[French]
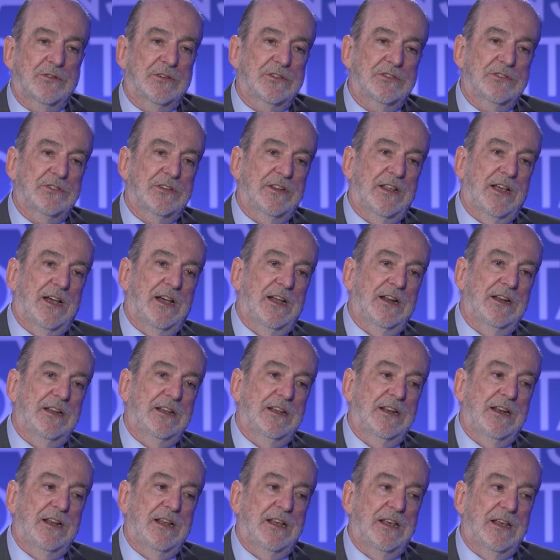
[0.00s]
régionale,
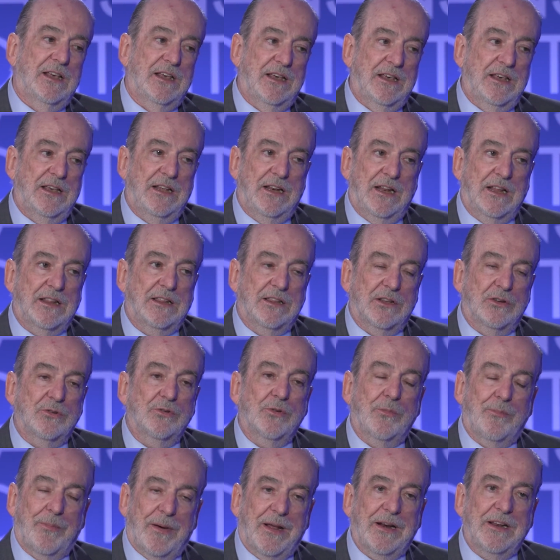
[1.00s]
il est, temps de
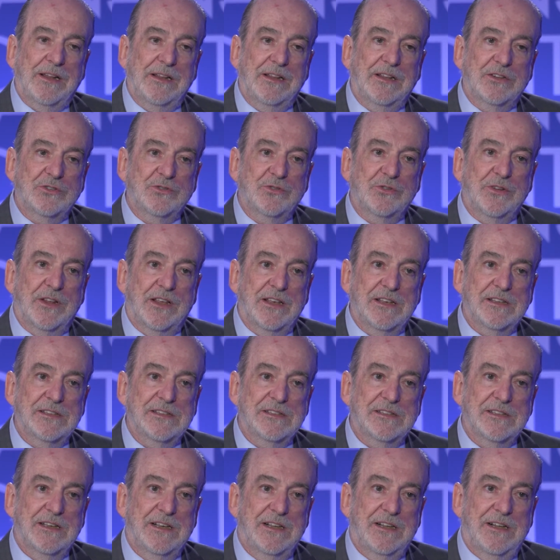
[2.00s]
parler de la
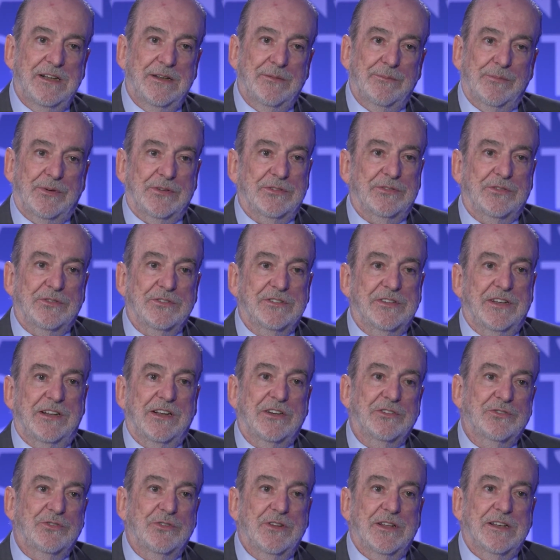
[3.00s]
jeunesse, parce que c'est la
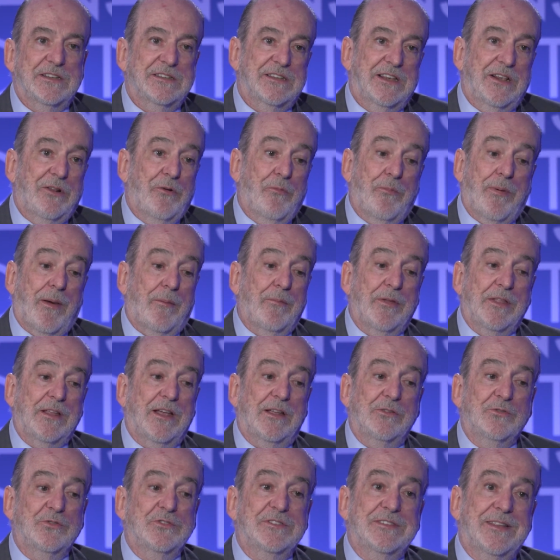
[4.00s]
jeunesse qui nous permettra
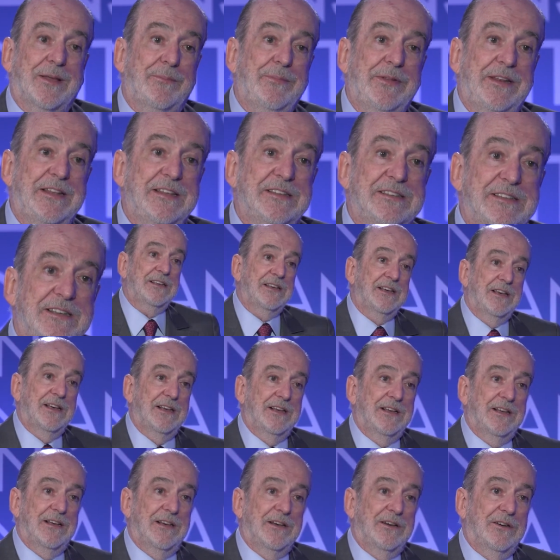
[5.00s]
de stabiliser
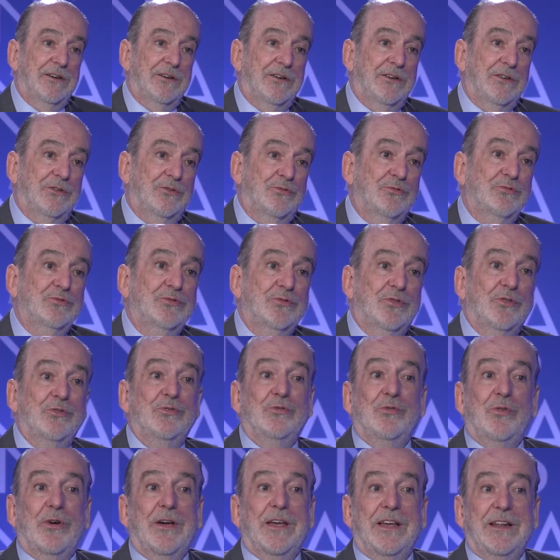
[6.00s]
euh, tout ce que
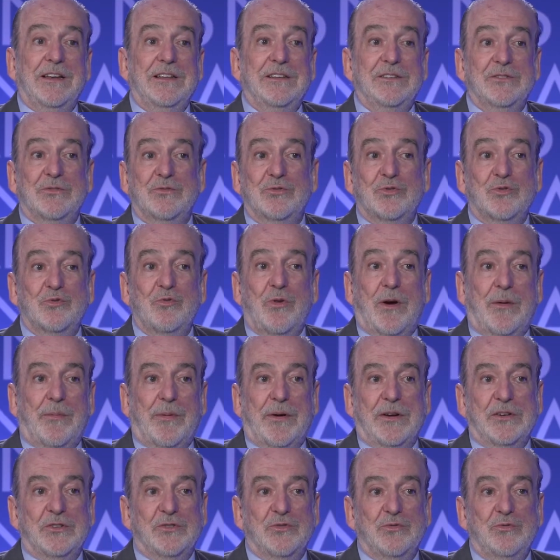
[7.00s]
nous réalisons jour
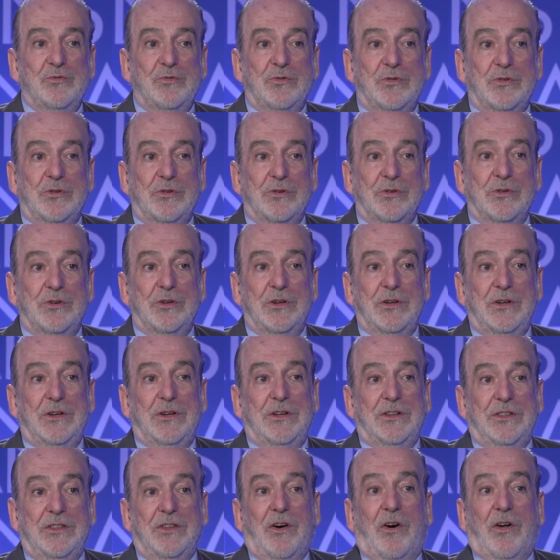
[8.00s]
après jour euh,
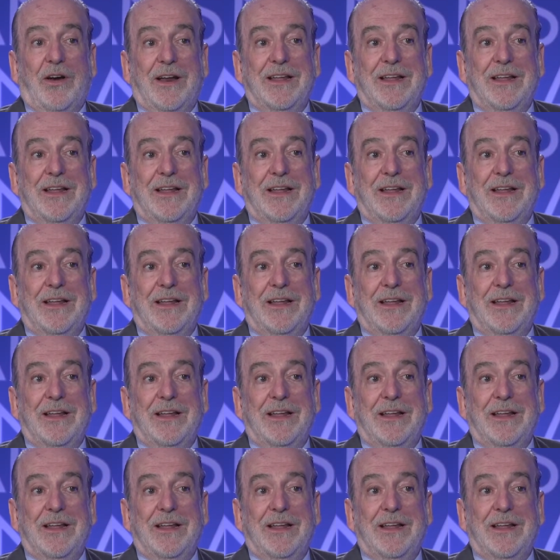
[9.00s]
dans